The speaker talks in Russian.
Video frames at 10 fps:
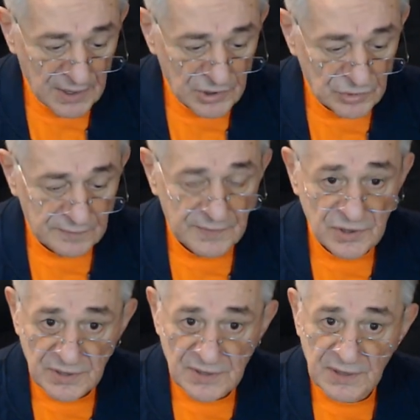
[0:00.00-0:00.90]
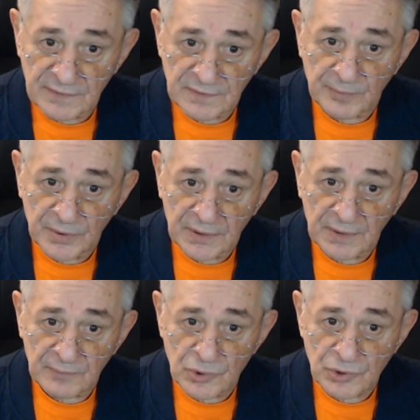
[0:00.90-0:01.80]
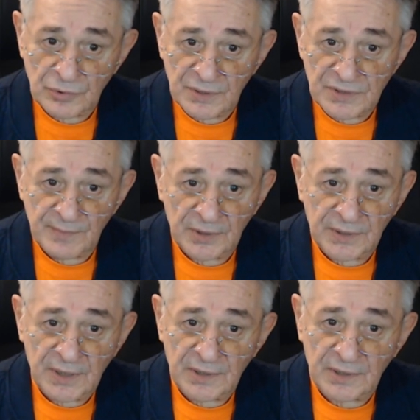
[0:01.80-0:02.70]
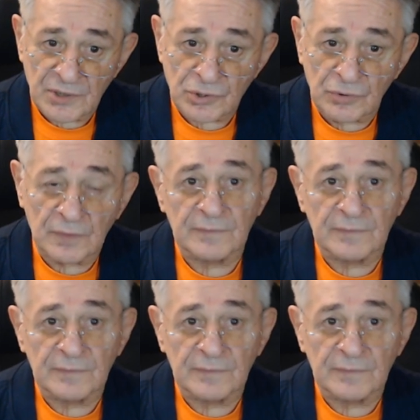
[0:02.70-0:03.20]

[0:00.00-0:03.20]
что вы счастливы потому, что, несмотря ни на что,